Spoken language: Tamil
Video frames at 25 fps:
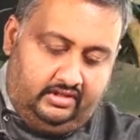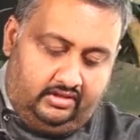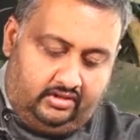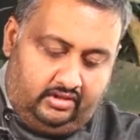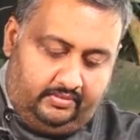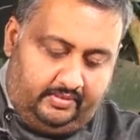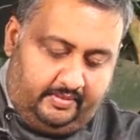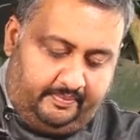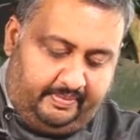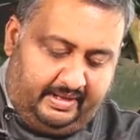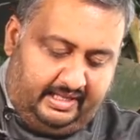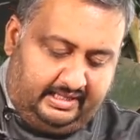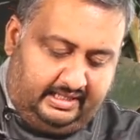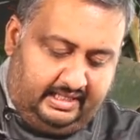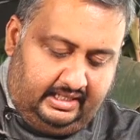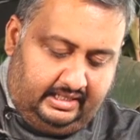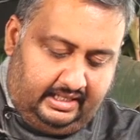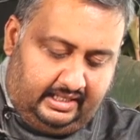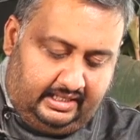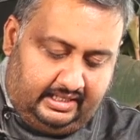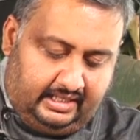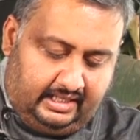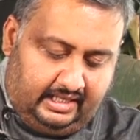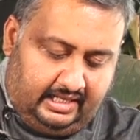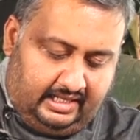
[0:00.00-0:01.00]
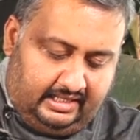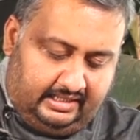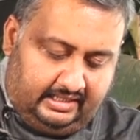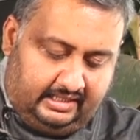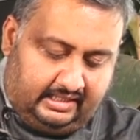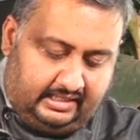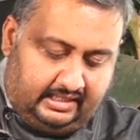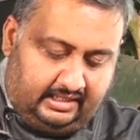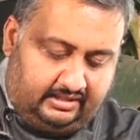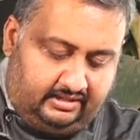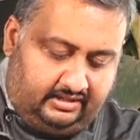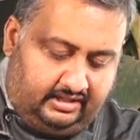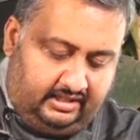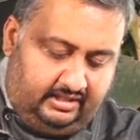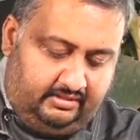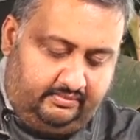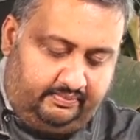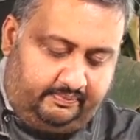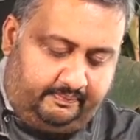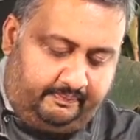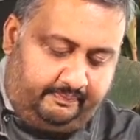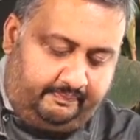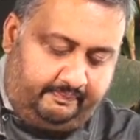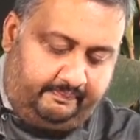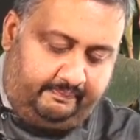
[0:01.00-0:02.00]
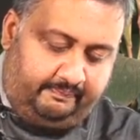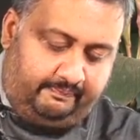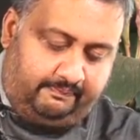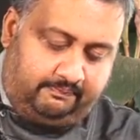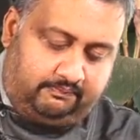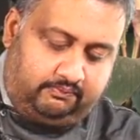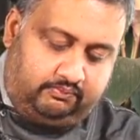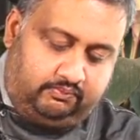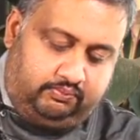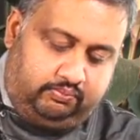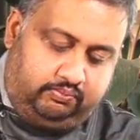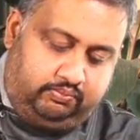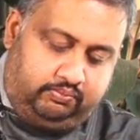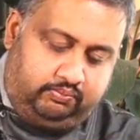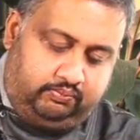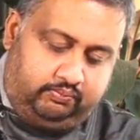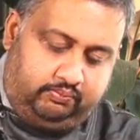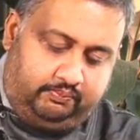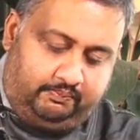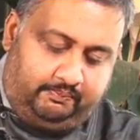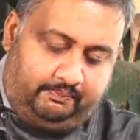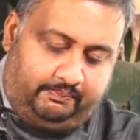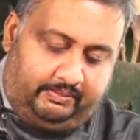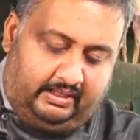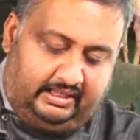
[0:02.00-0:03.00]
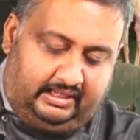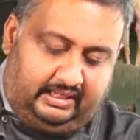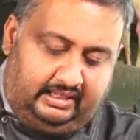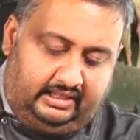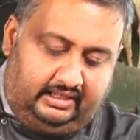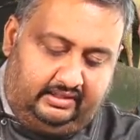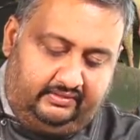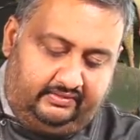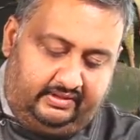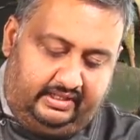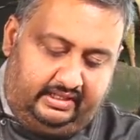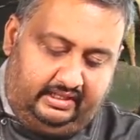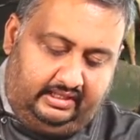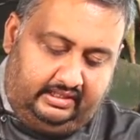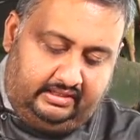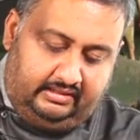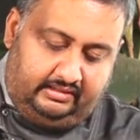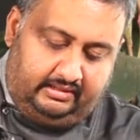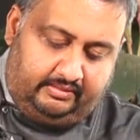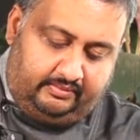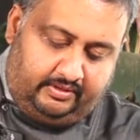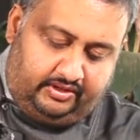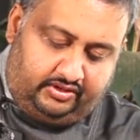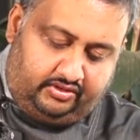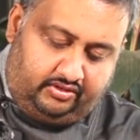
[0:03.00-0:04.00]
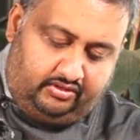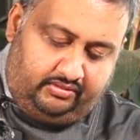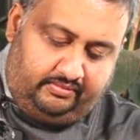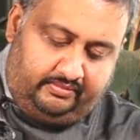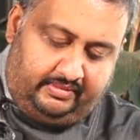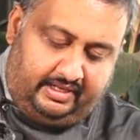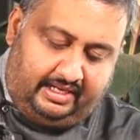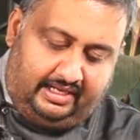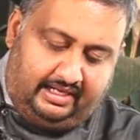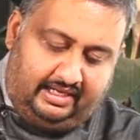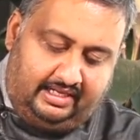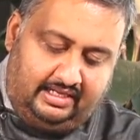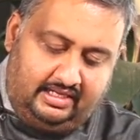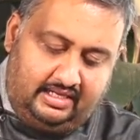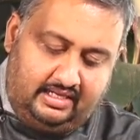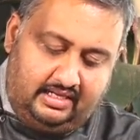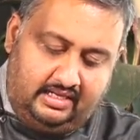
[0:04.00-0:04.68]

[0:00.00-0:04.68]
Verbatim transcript: ஸோ இப்போ பார்த்தீங்கன்னா நல்லா இந்த க்ரஸ்டிங் பட்டுக்கிட்டு வருது இந்த மஷ்ரூம் மேலே